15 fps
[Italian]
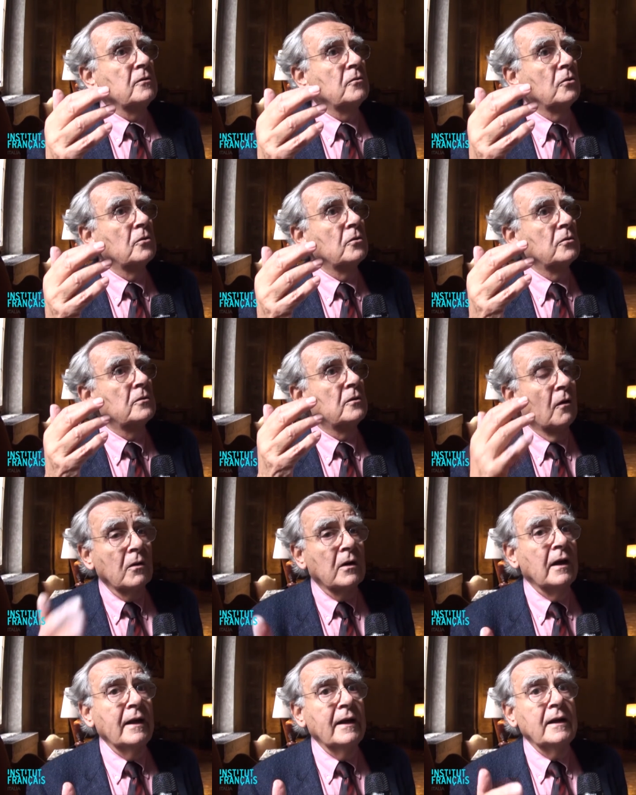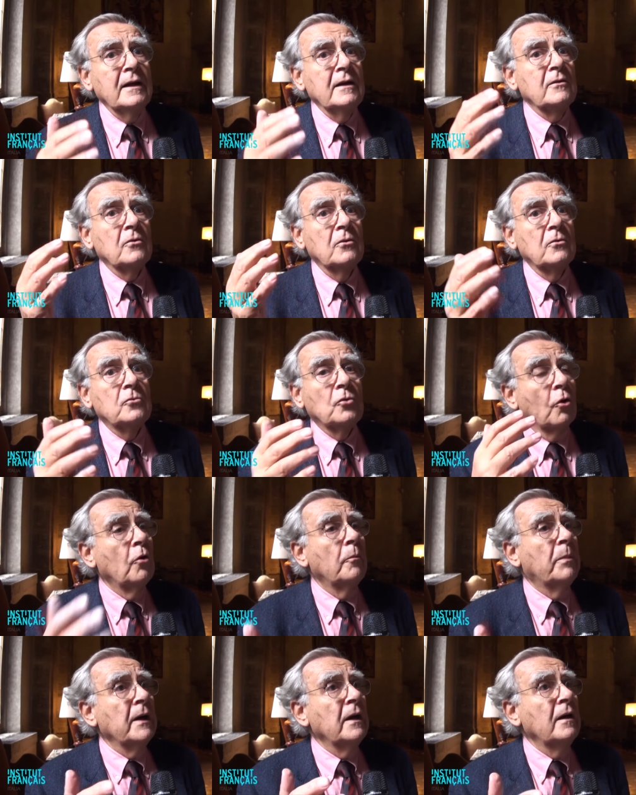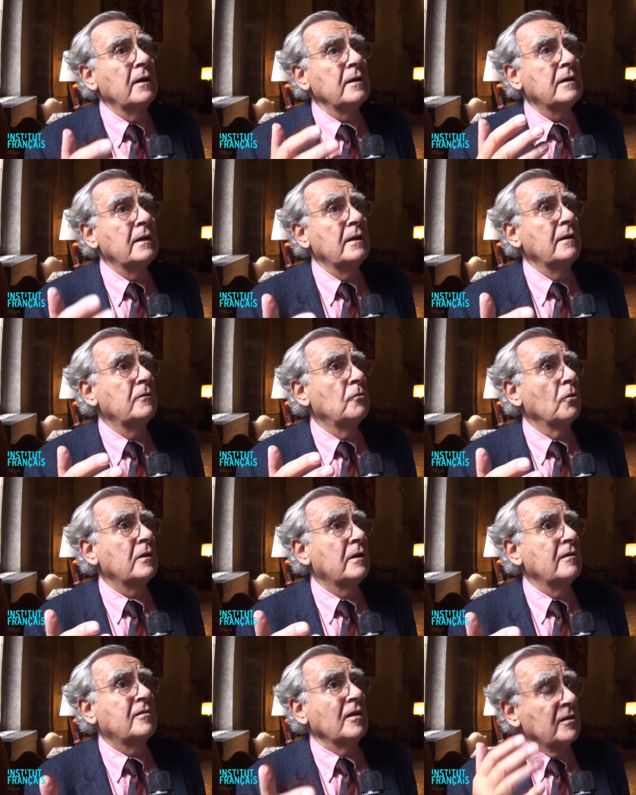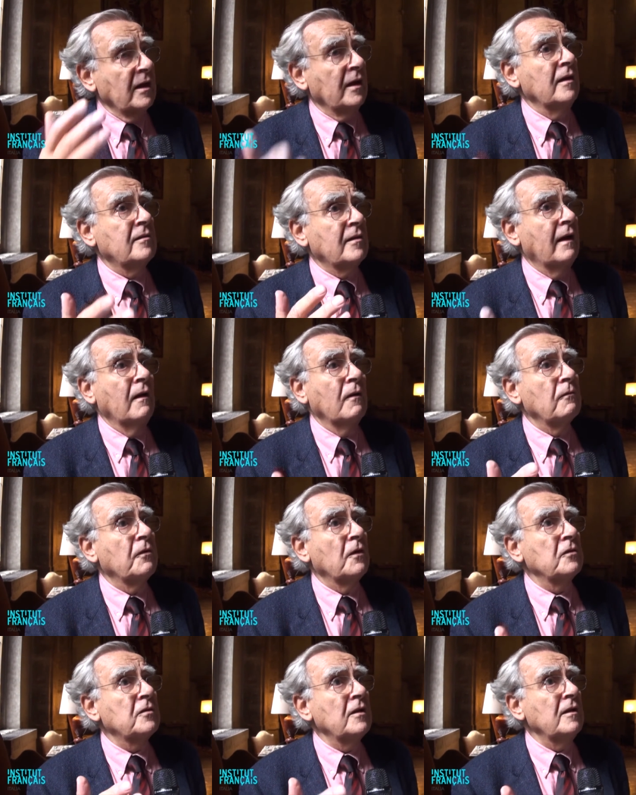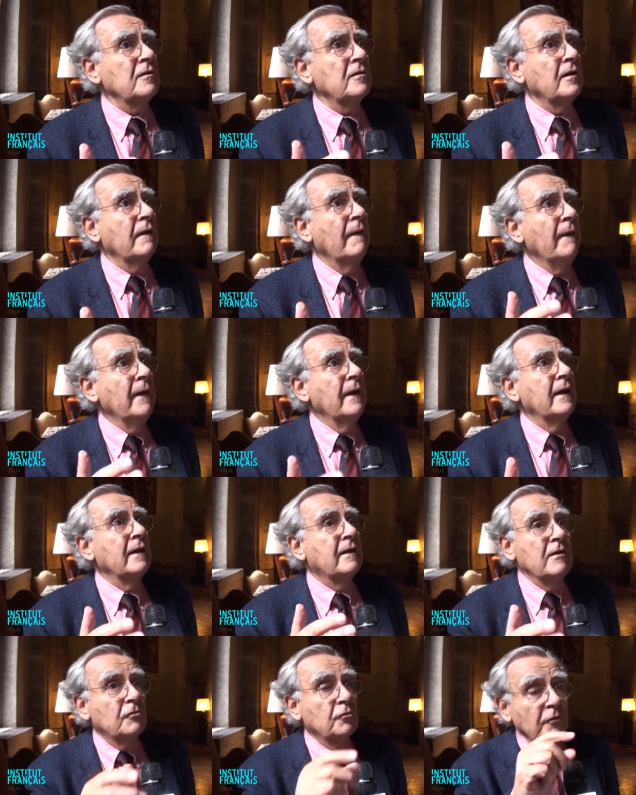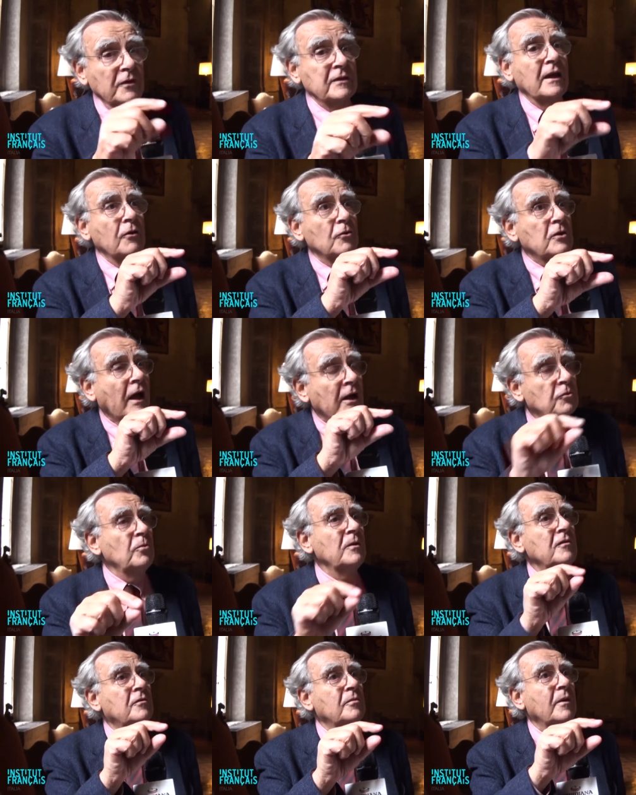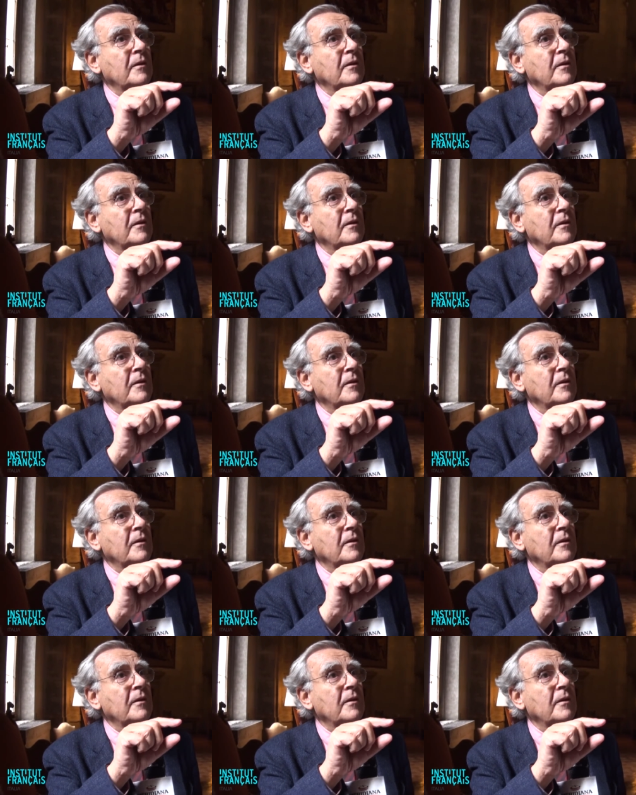D'anglais, d'européens qui, qui s'intéressent à la langue française et, et qui souvent d'ailleurs traduisent